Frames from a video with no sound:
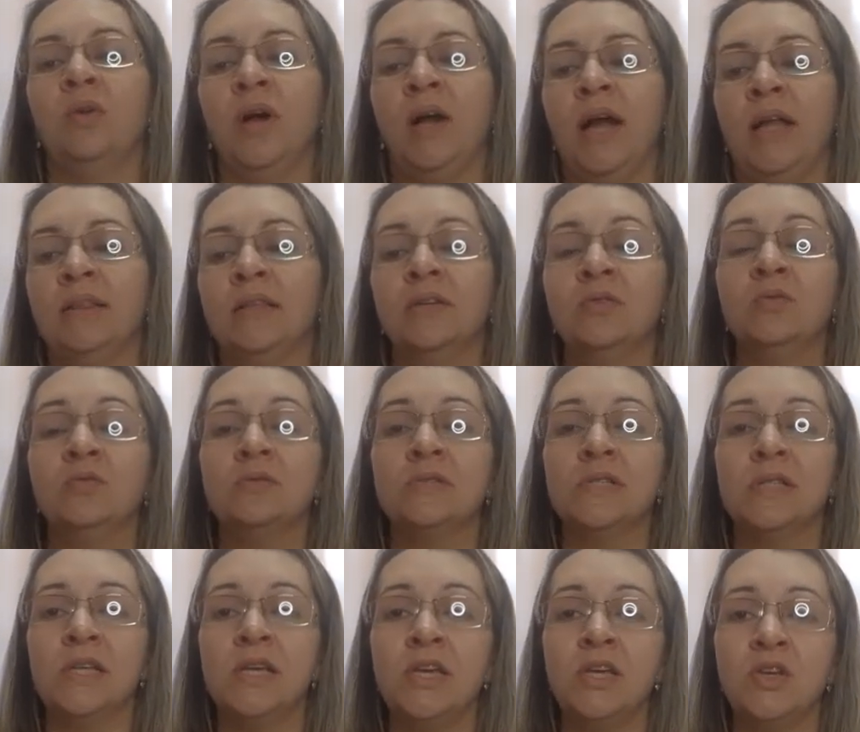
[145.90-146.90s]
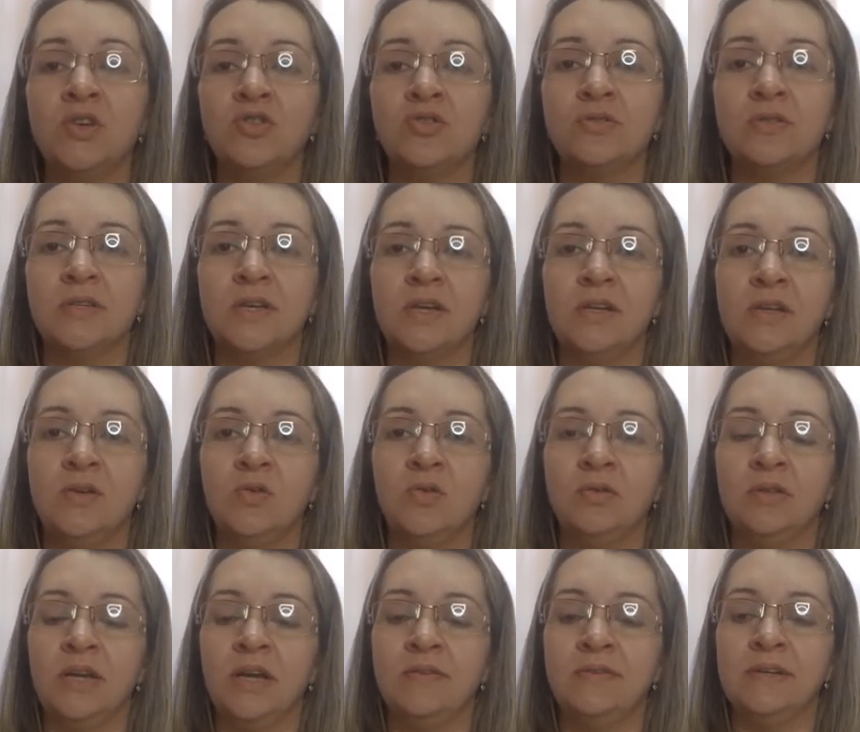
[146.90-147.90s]
catando os lixos que ele
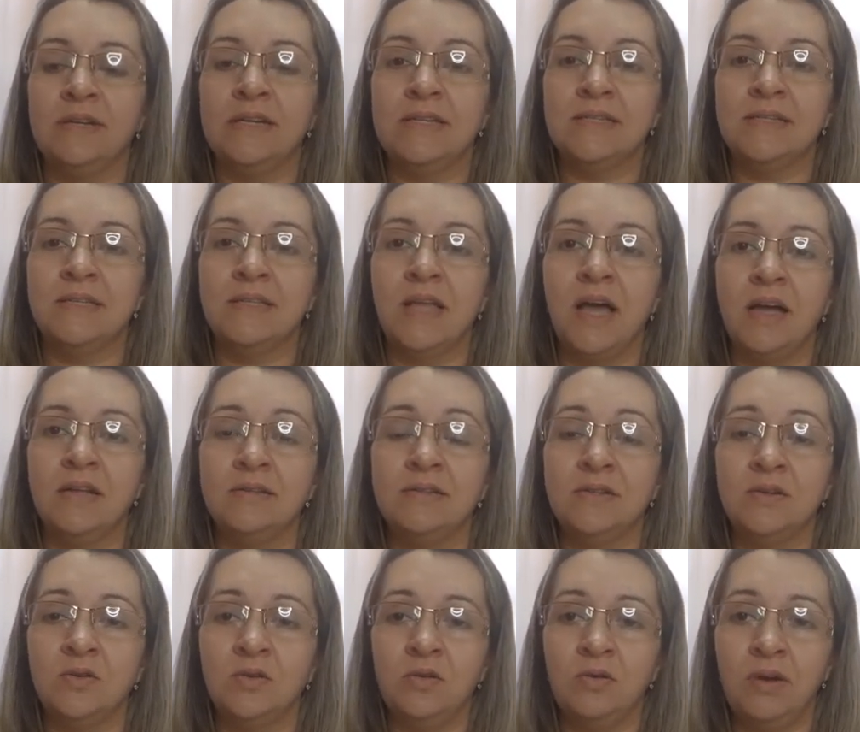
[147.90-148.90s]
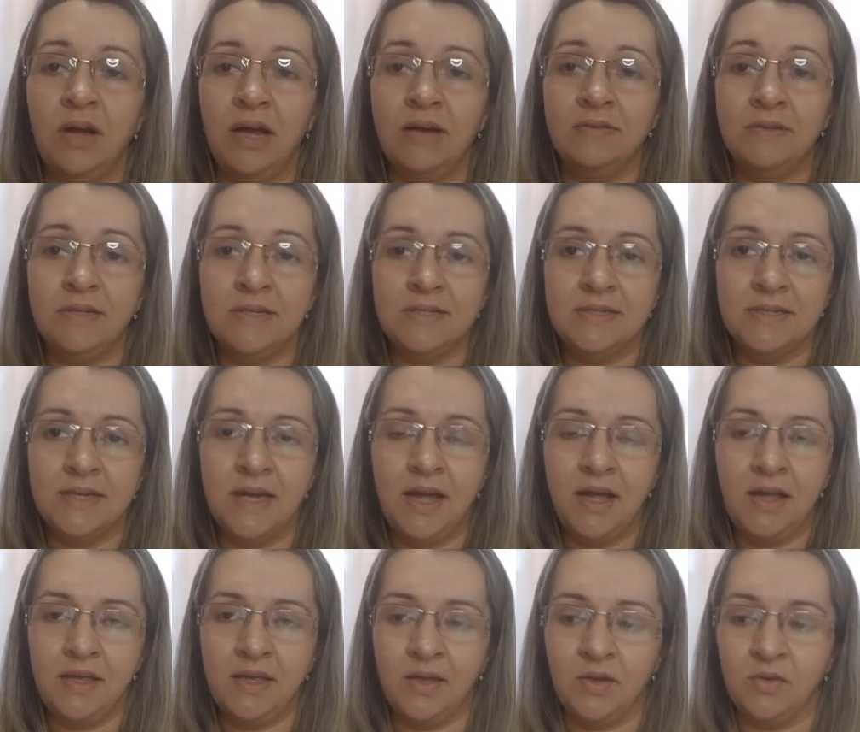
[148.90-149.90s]
encontrava nas cidades e colocava nesse
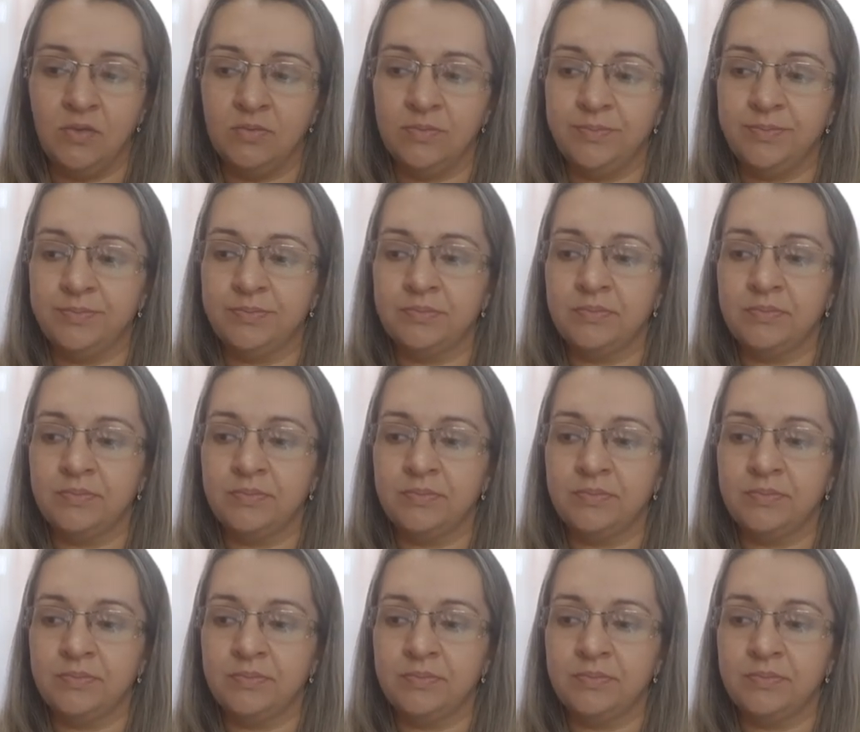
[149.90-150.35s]
carrinho.